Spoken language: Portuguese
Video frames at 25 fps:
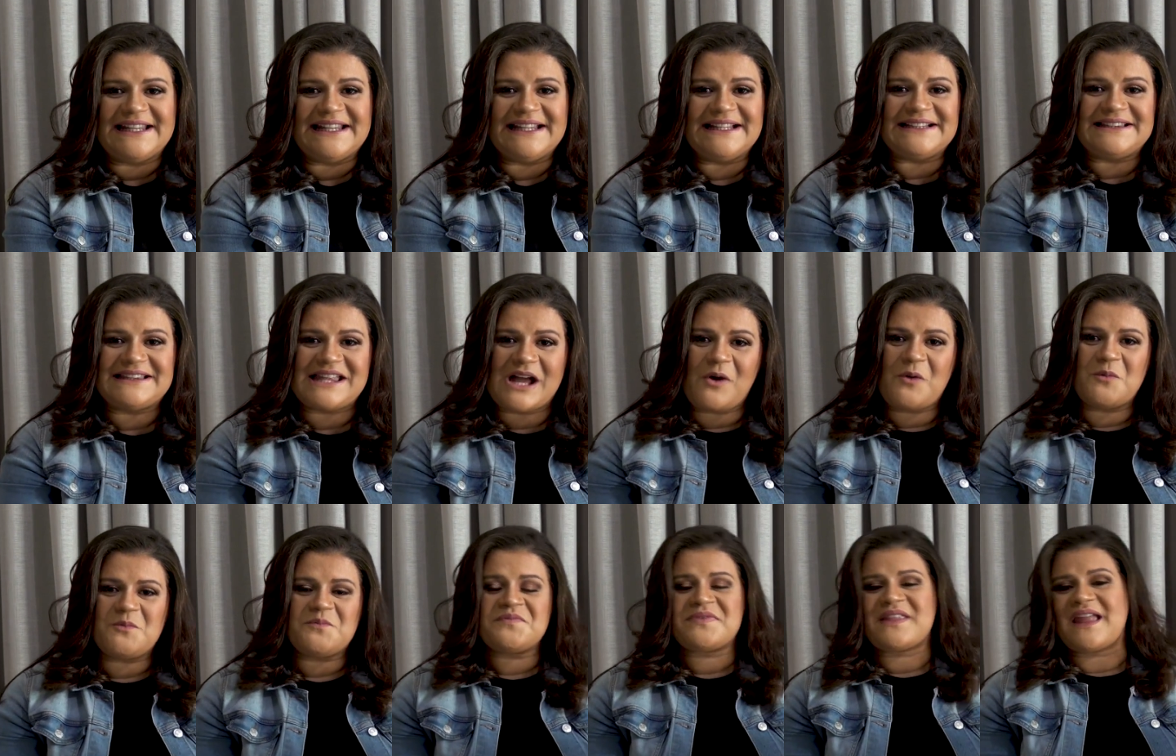
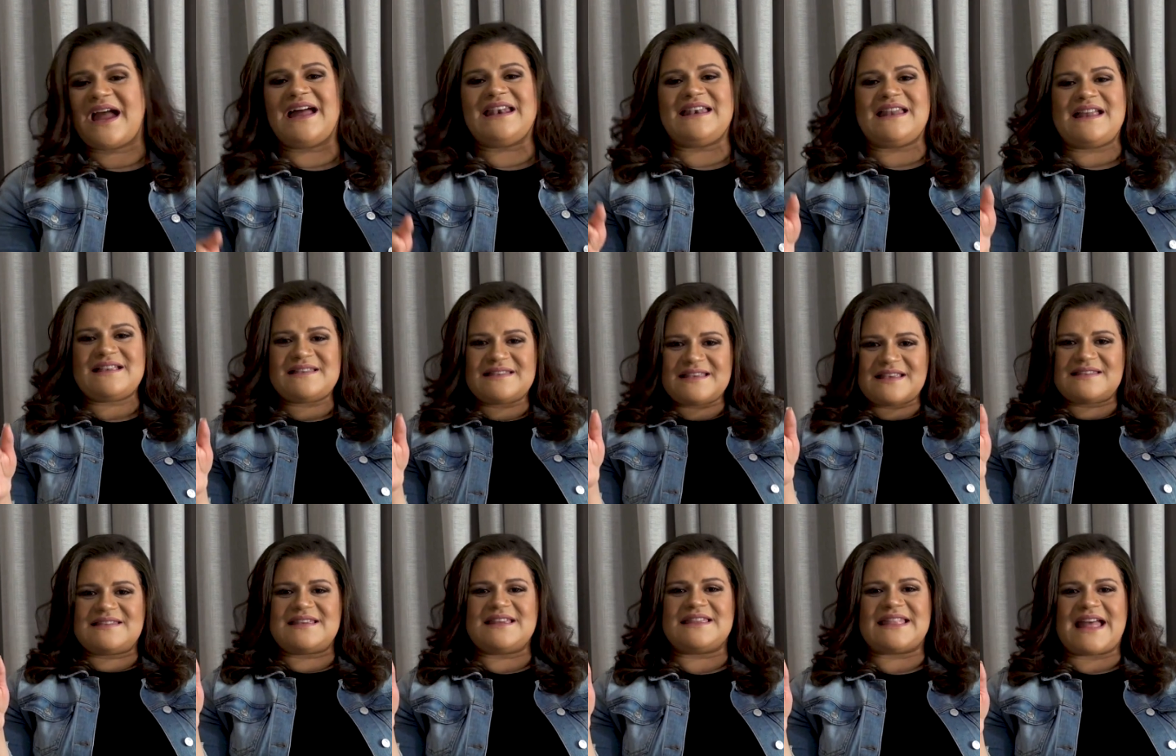Então, a
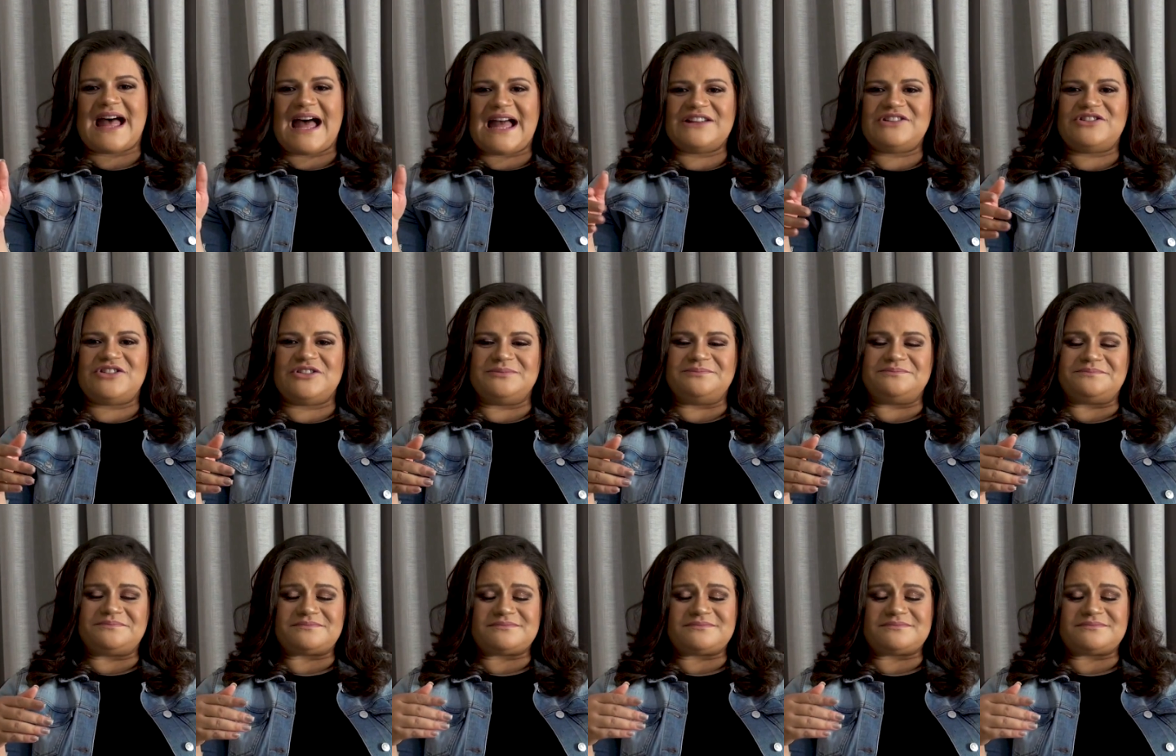necessidade